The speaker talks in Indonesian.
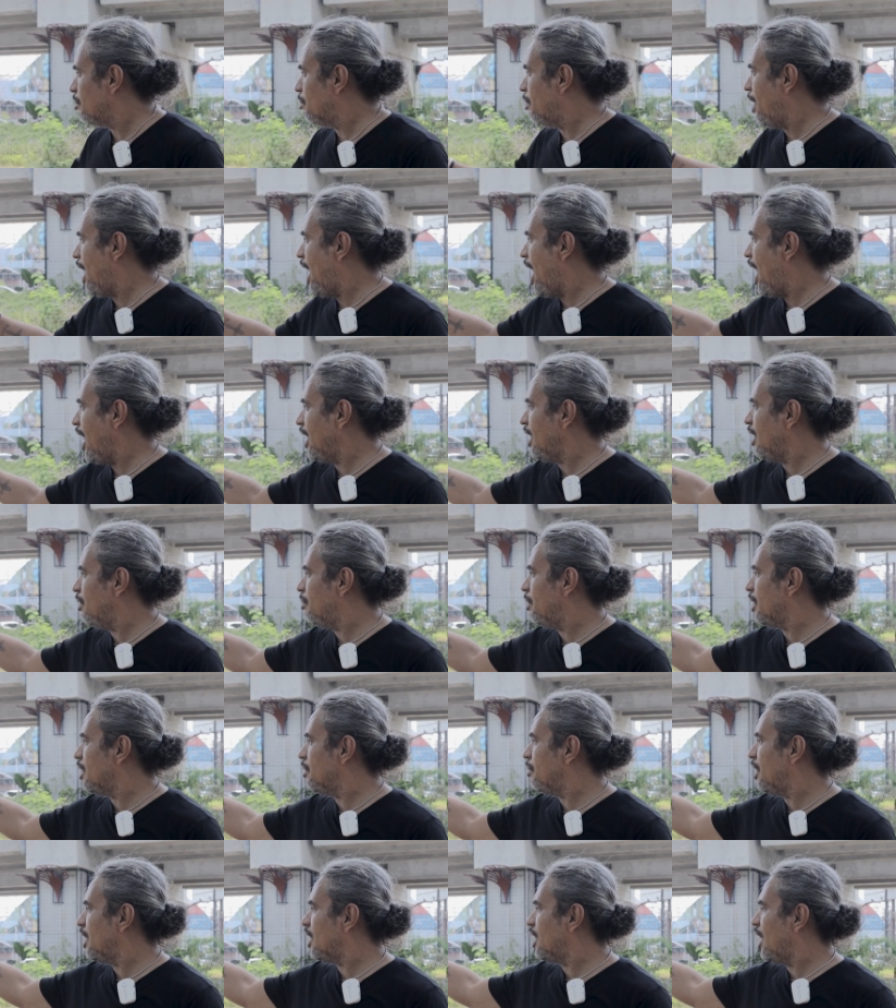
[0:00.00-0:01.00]
bahaya
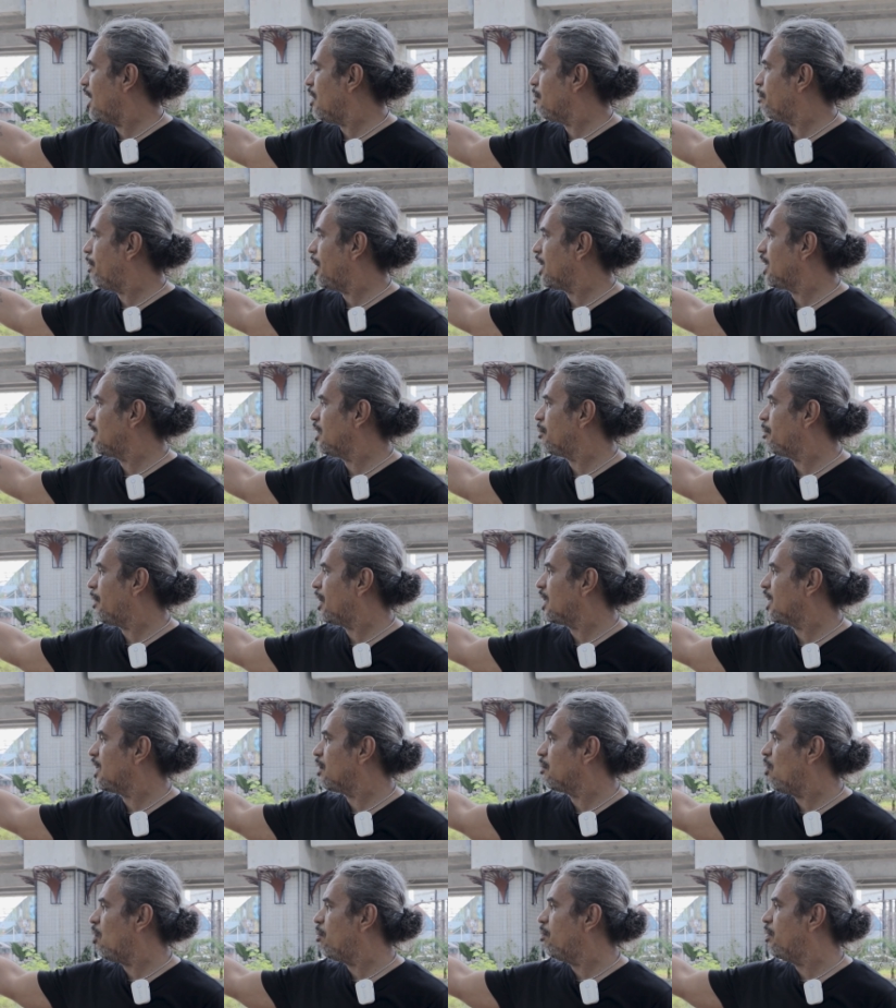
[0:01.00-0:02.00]
bagi mereka yang
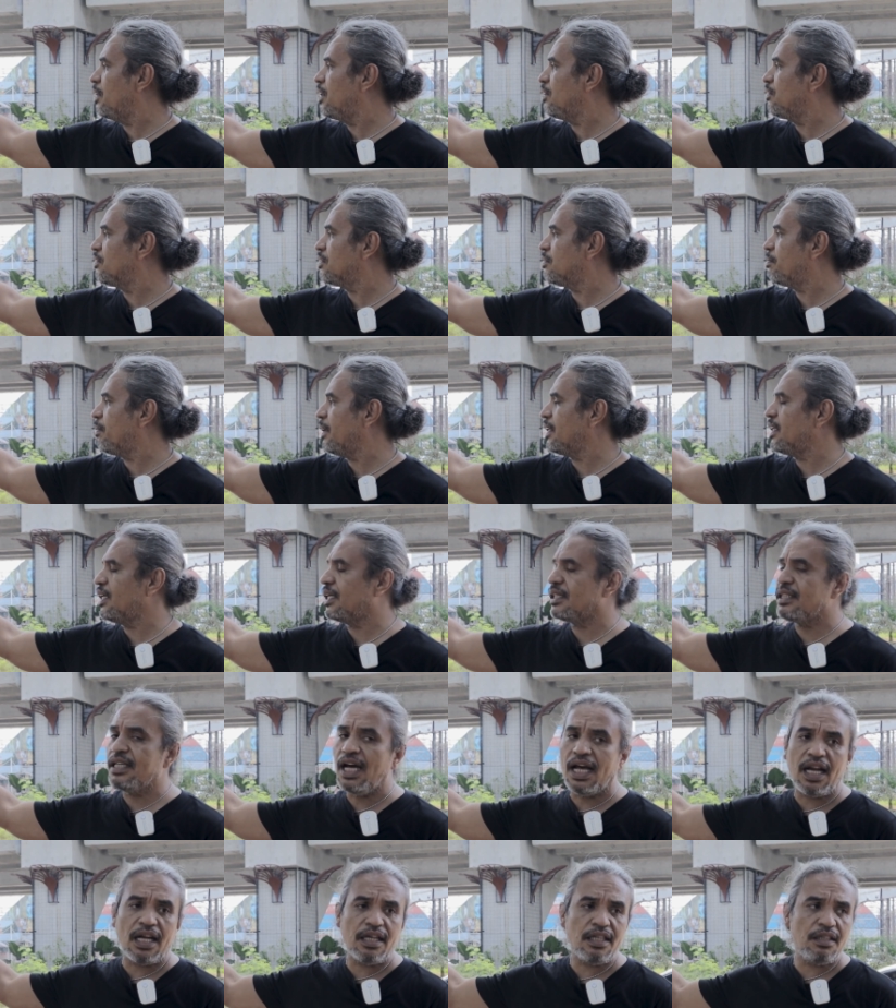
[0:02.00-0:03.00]
parkir-parkir mobil itu sepanjang
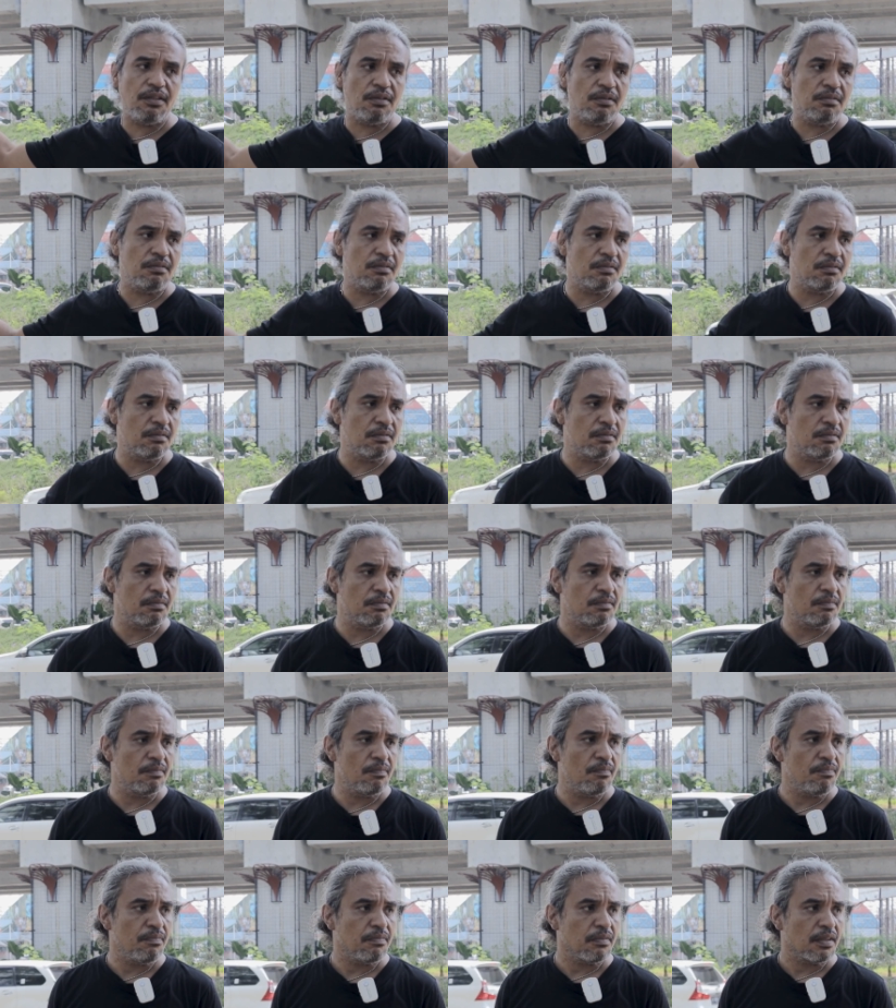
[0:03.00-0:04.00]
jalan itu.
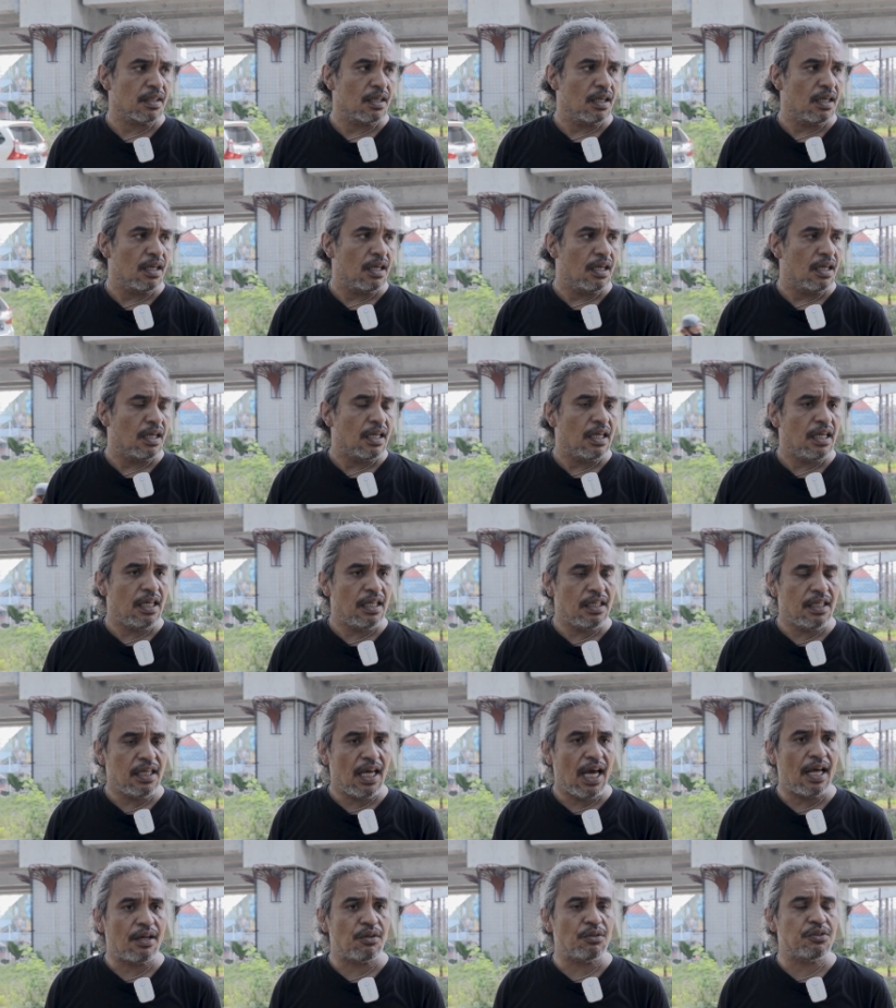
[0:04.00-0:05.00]
Ini
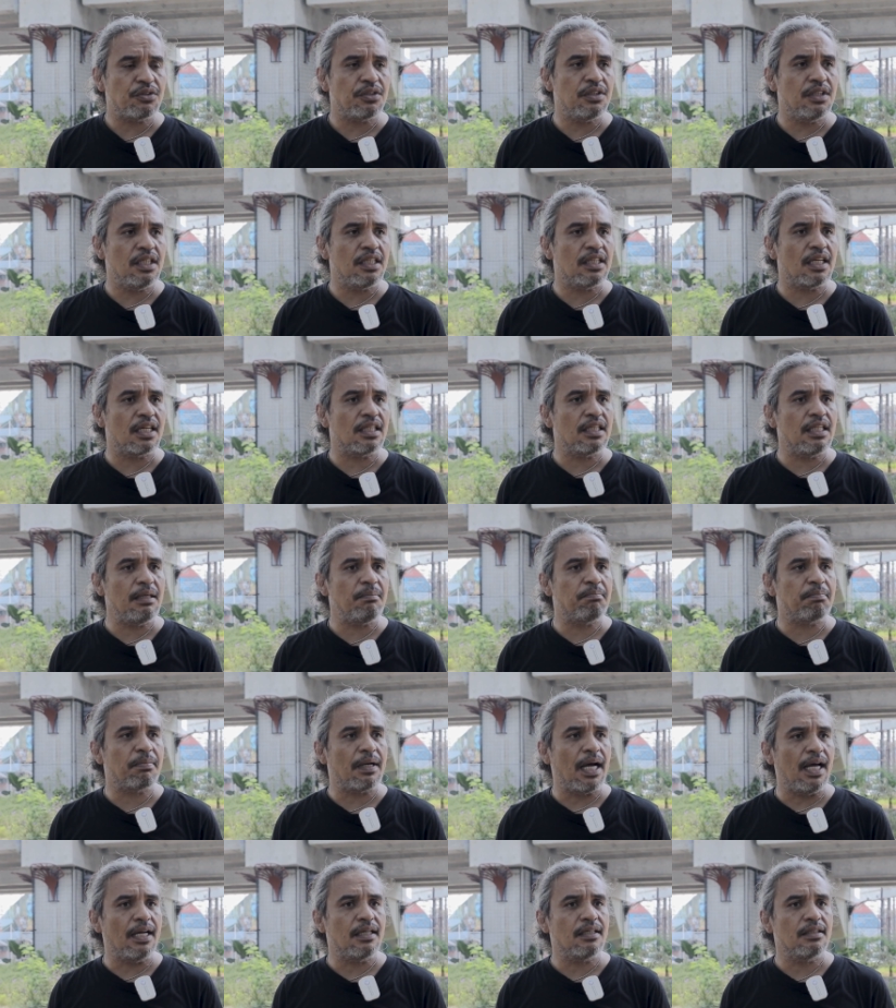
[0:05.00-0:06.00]
harus
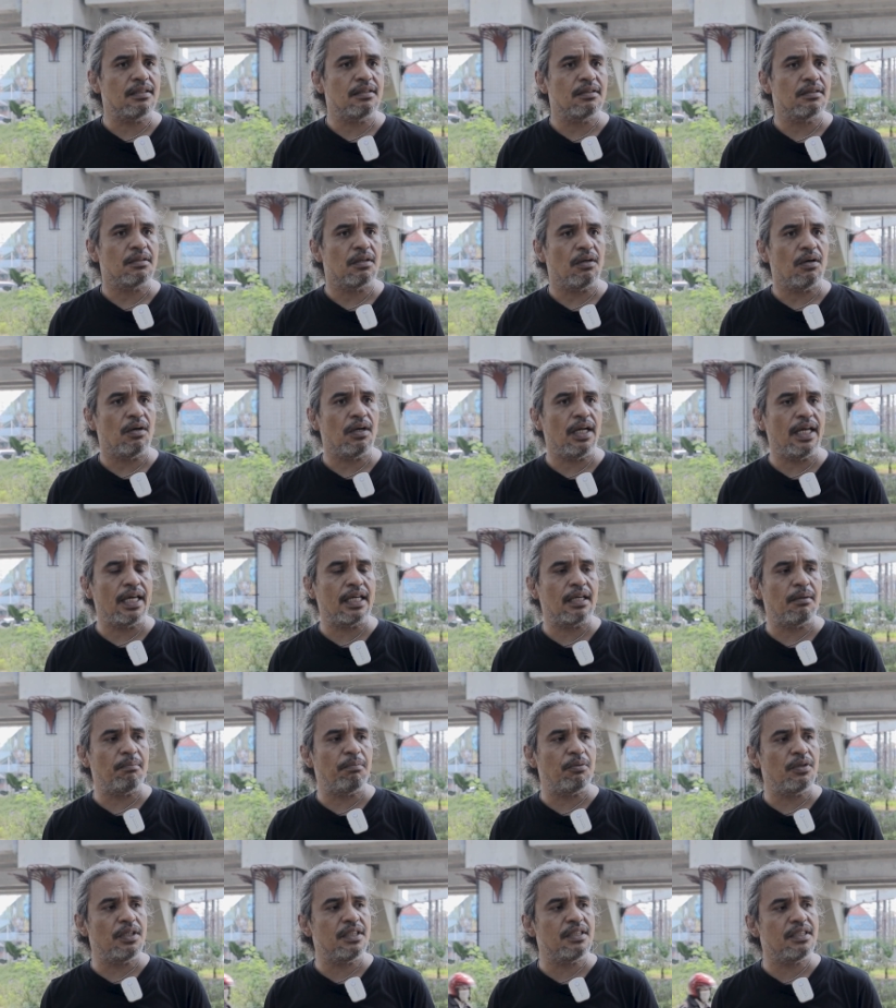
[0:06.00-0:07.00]
ditertibkan oleh
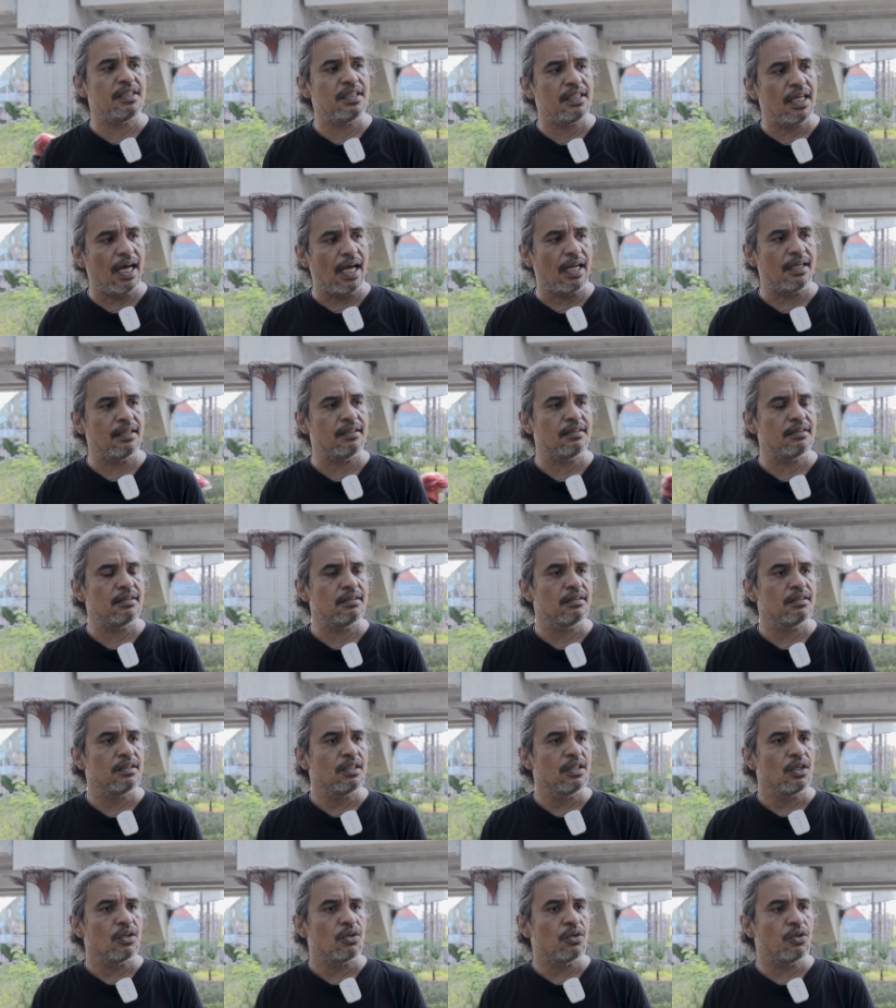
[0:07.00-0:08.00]
kepolisian,
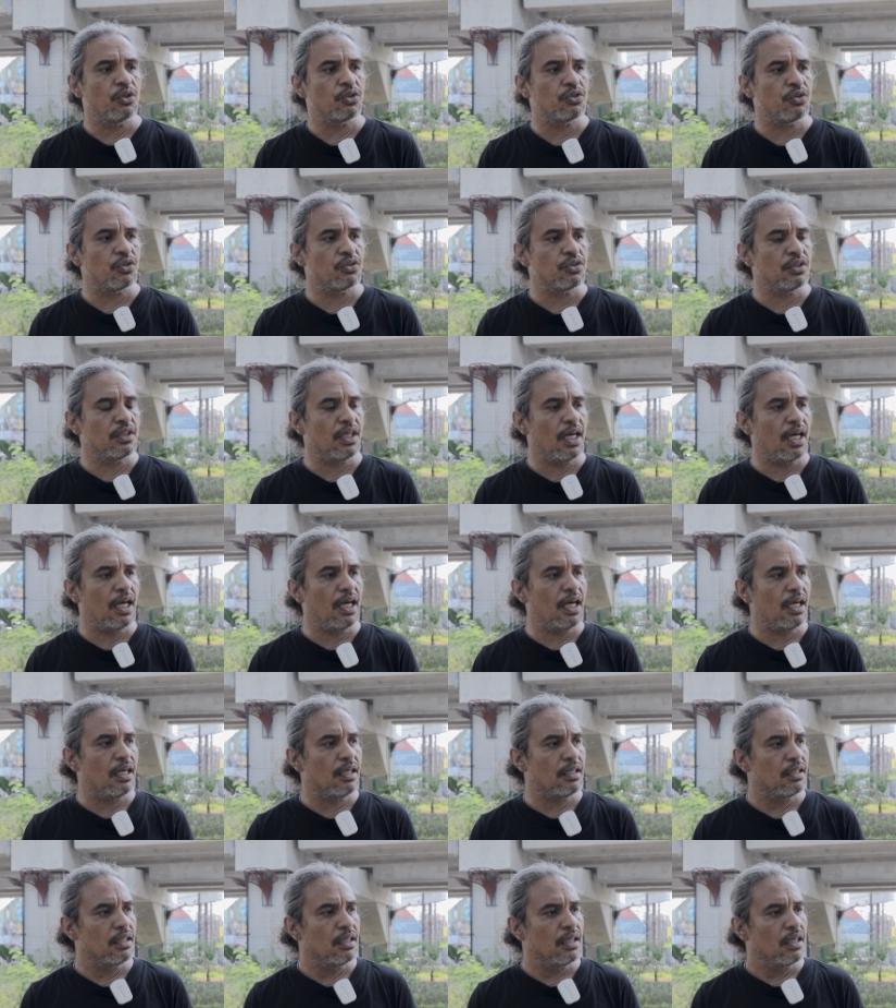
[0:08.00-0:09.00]

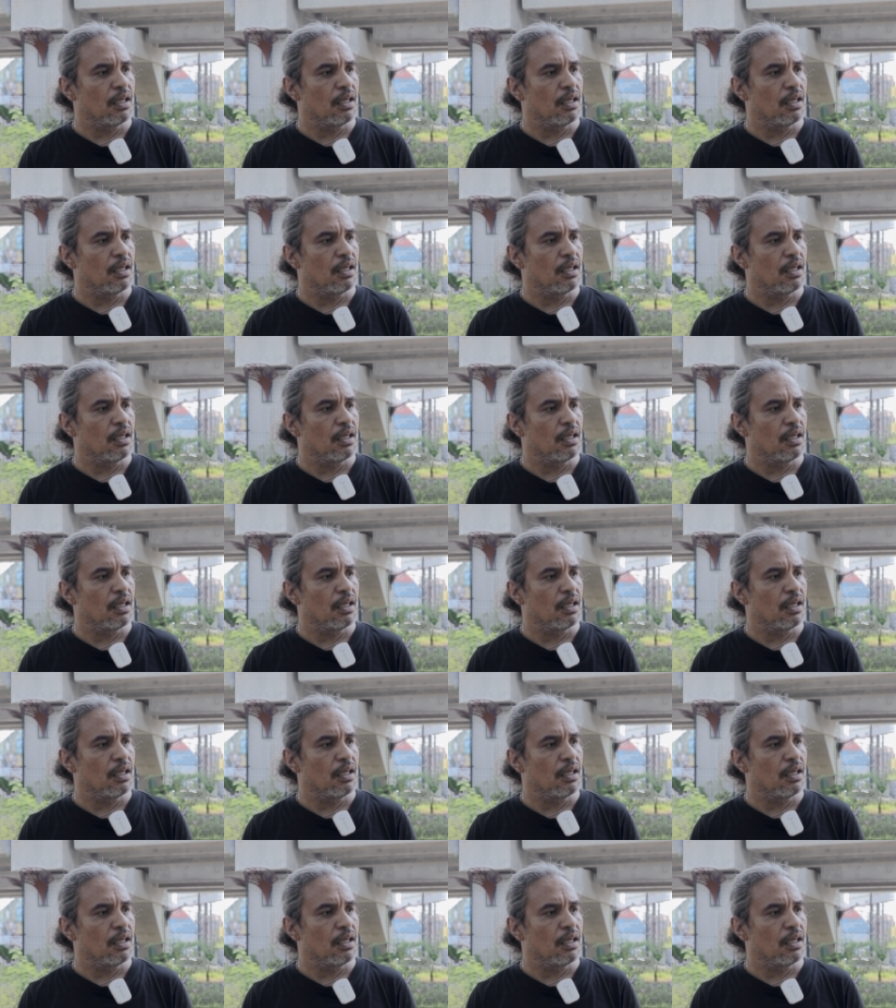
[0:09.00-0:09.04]
khususnya